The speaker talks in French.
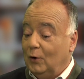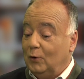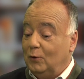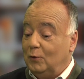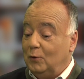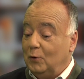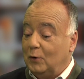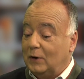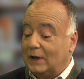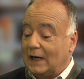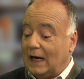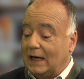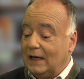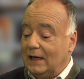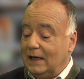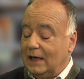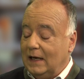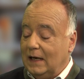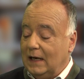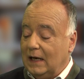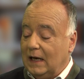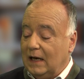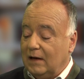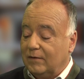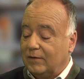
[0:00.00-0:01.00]
du
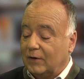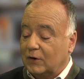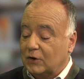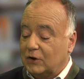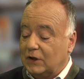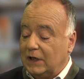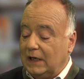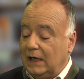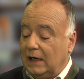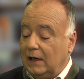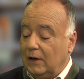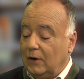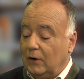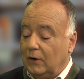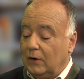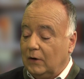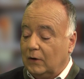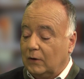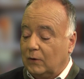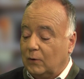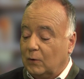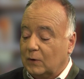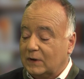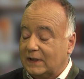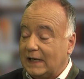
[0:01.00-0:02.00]
cahier
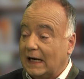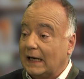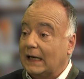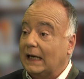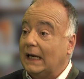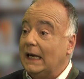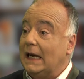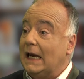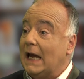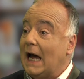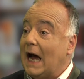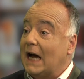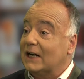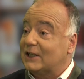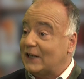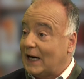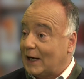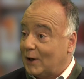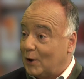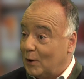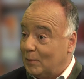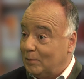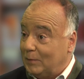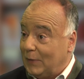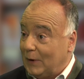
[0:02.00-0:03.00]
évangile consacré à
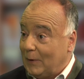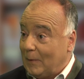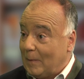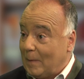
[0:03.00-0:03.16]
Jacob.